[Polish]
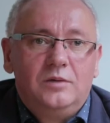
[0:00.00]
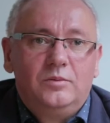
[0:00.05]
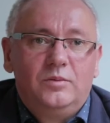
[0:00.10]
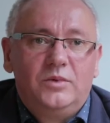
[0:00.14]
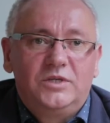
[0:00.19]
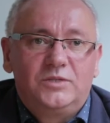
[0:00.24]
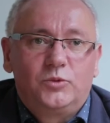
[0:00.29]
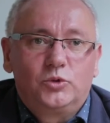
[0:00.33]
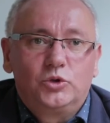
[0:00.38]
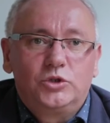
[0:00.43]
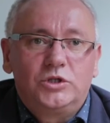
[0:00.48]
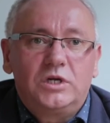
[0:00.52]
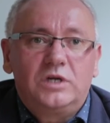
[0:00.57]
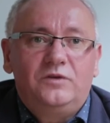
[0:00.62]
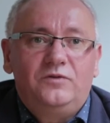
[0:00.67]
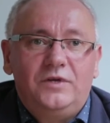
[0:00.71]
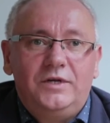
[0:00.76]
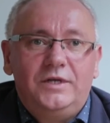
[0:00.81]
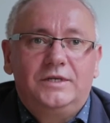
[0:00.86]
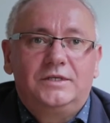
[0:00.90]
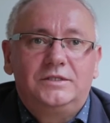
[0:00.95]
bez poczucia
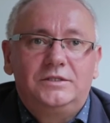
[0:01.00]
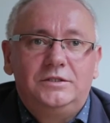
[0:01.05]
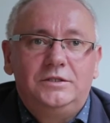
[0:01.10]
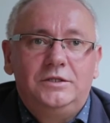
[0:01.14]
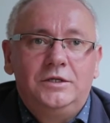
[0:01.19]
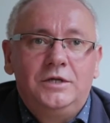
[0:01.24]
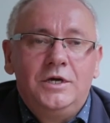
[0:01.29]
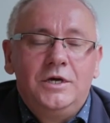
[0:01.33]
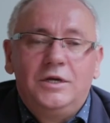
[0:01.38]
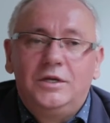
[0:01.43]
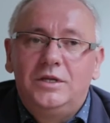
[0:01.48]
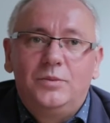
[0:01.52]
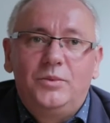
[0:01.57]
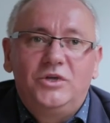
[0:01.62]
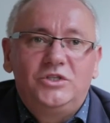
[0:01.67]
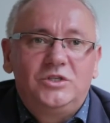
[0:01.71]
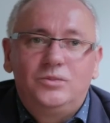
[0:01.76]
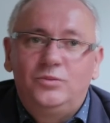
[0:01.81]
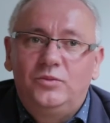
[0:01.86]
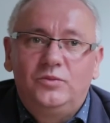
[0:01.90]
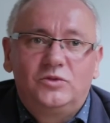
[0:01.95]
refleksji nie
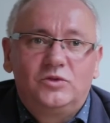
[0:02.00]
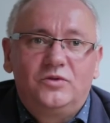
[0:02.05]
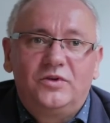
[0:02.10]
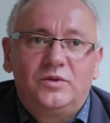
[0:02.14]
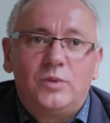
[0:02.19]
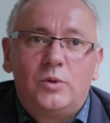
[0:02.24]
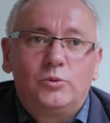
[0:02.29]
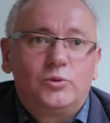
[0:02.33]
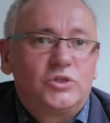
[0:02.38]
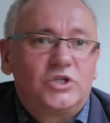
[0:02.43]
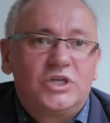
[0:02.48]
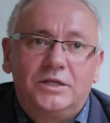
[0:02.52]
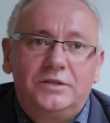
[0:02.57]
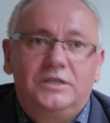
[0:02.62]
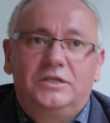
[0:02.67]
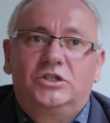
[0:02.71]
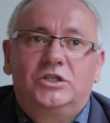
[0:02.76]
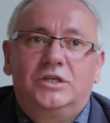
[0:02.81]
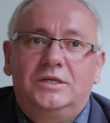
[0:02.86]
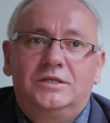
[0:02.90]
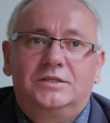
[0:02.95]
będzie człowiek miał żadnych
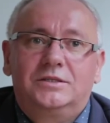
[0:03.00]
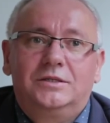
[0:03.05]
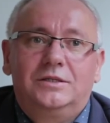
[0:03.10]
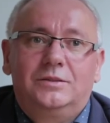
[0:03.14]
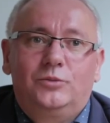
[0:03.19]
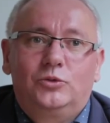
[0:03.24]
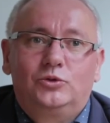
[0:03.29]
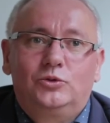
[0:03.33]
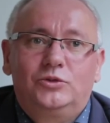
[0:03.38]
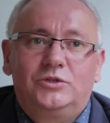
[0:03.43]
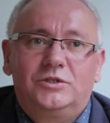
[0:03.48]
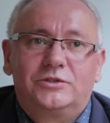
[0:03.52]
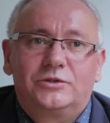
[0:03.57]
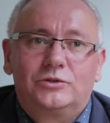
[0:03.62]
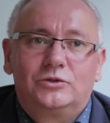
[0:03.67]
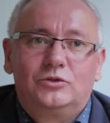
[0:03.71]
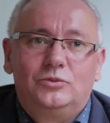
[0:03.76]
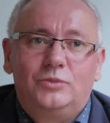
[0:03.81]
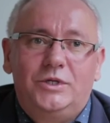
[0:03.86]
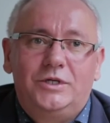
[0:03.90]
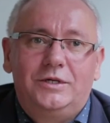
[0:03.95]
żadnej szansy na poczucie
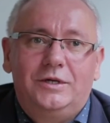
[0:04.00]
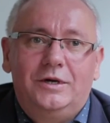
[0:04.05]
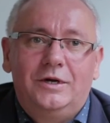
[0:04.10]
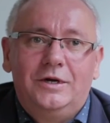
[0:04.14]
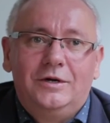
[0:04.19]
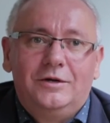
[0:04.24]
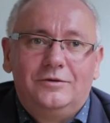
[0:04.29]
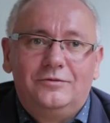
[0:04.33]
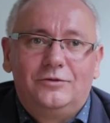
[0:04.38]
zrozumienia